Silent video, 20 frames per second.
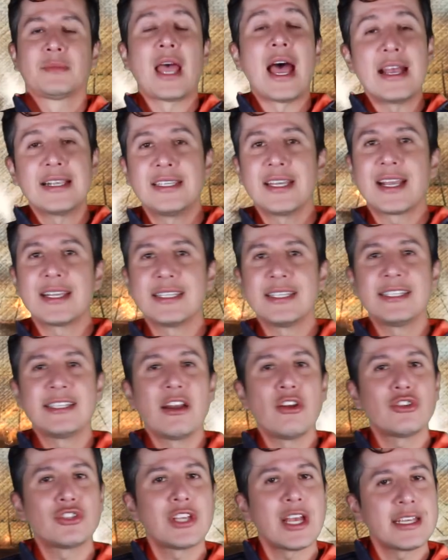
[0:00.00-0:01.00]
Así que si se
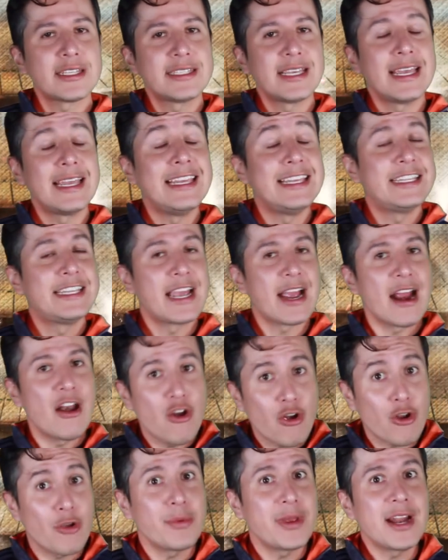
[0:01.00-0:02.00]
nos hace y llega
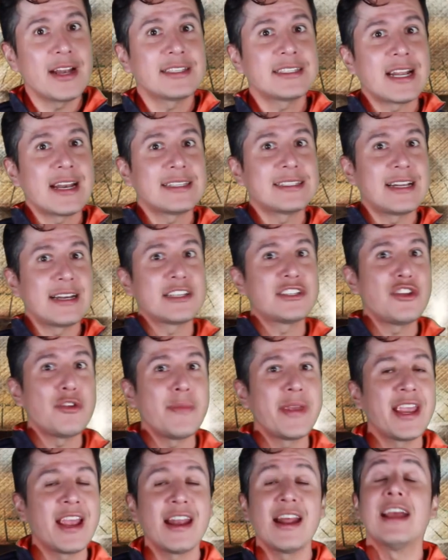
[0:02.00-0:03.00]
Loco Bielsa a la selección
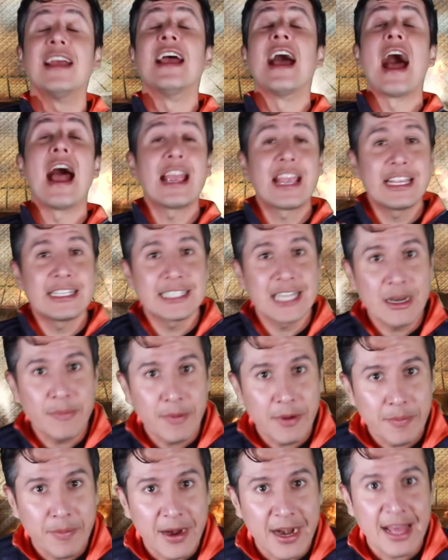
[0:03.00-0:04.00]
mexicana, hay que estar
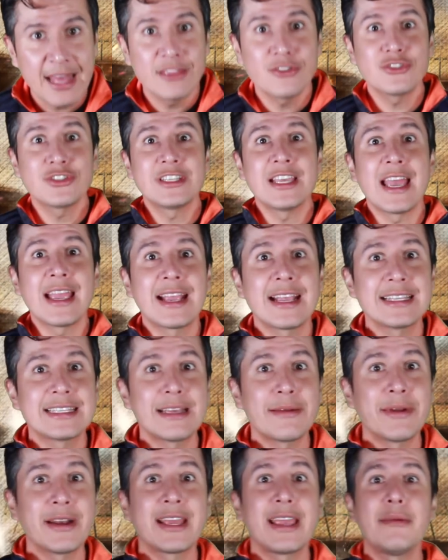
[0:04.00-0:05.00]
preparados y hay que
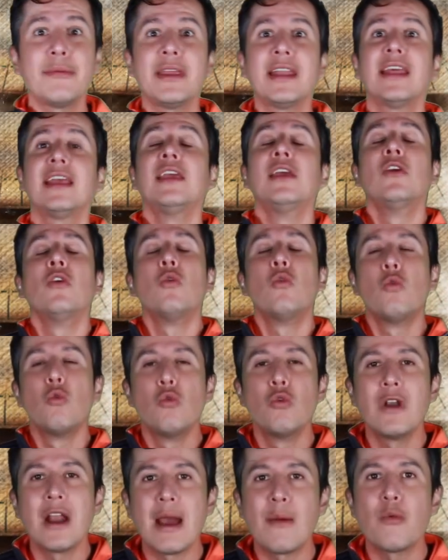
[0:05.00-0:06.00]
saber que viene
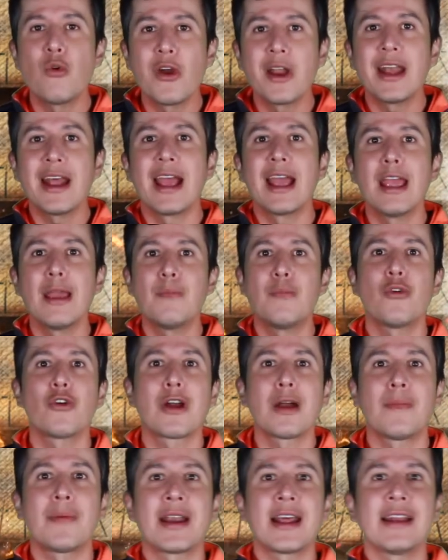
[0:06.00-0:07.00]
una buena
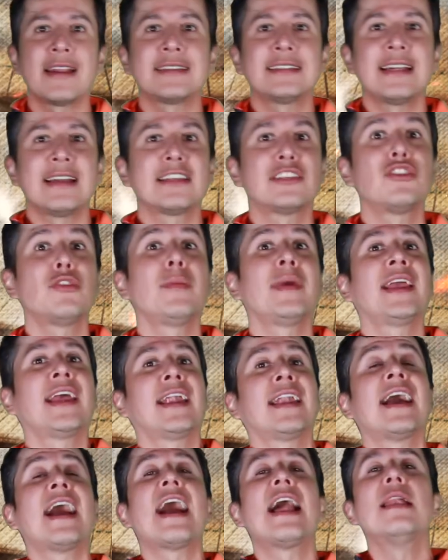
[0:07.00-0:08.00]
época para la selección
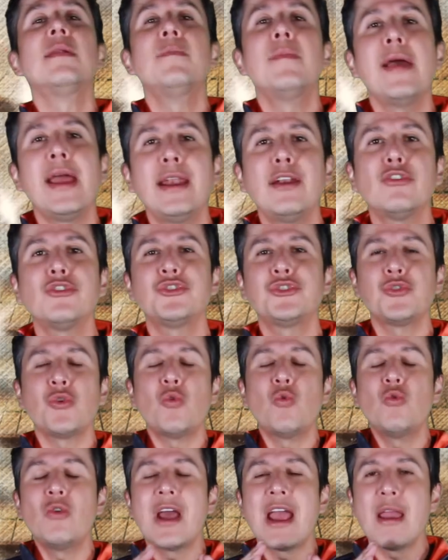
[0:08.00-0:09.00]
mexicana, al menos
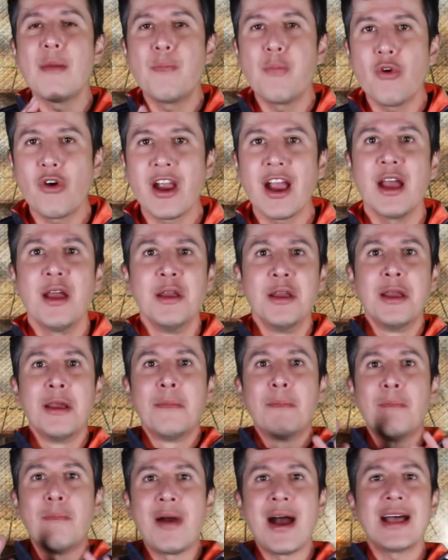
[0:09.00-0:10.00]
una época
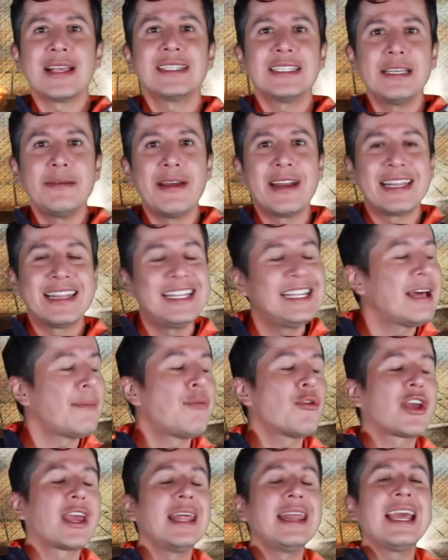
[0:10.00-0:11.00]
más divertida,
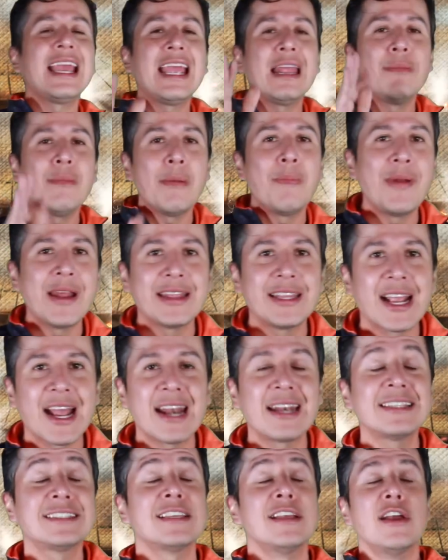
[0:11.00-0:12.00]
porque déjenme
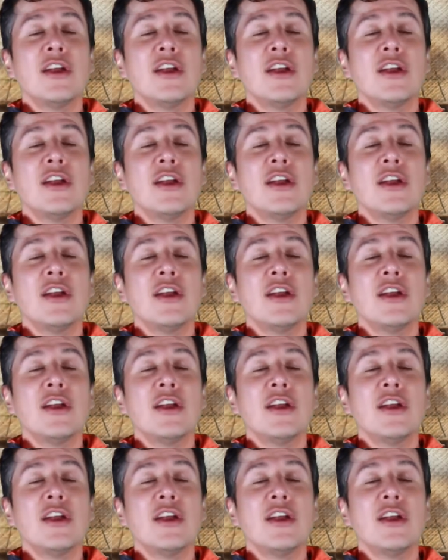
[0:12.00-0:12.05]
platicarles